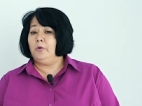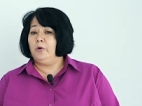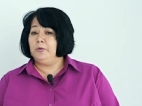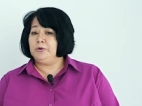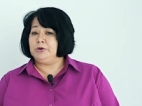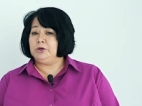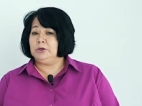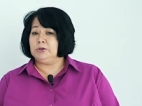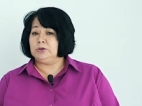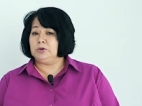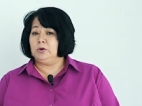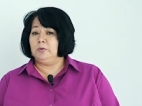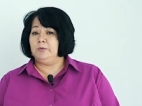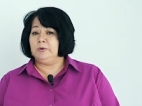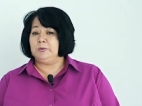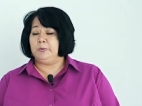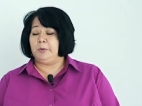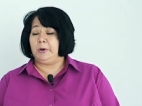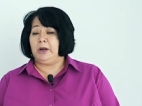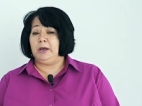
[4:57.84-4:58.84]
Общая
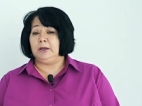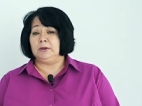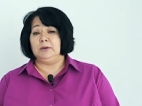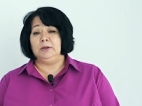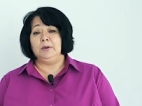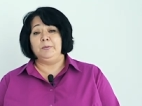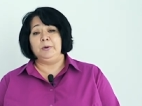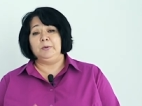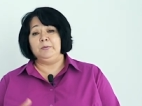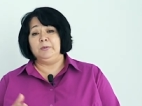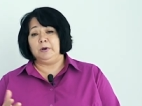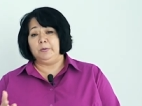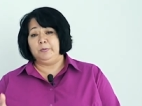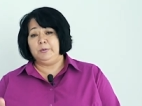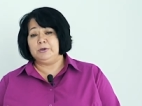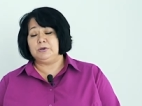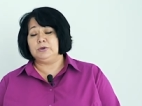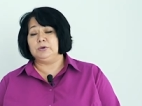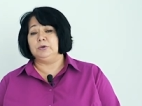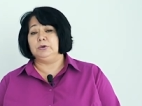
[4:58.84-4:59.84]
стоимость проекта, например,
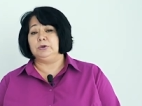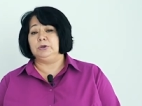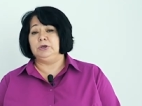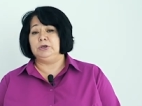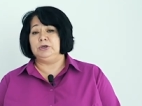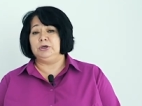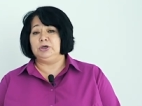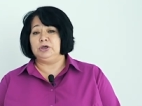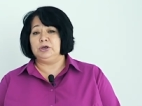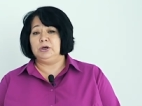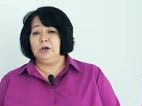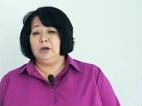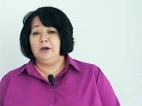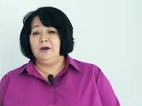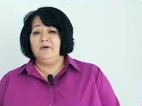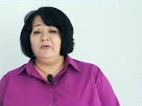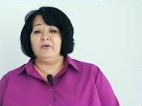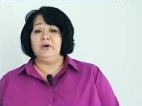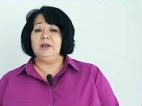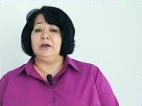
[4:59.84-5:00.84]
500 тысяч –
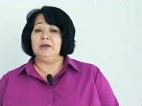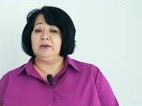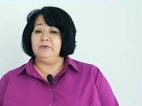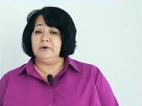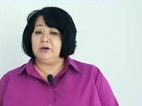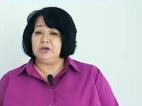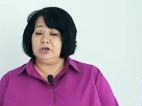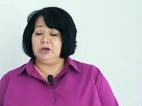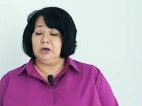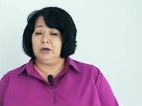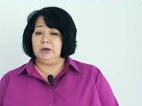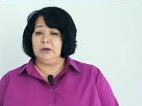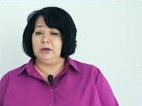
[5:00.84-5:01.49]
вклад вашей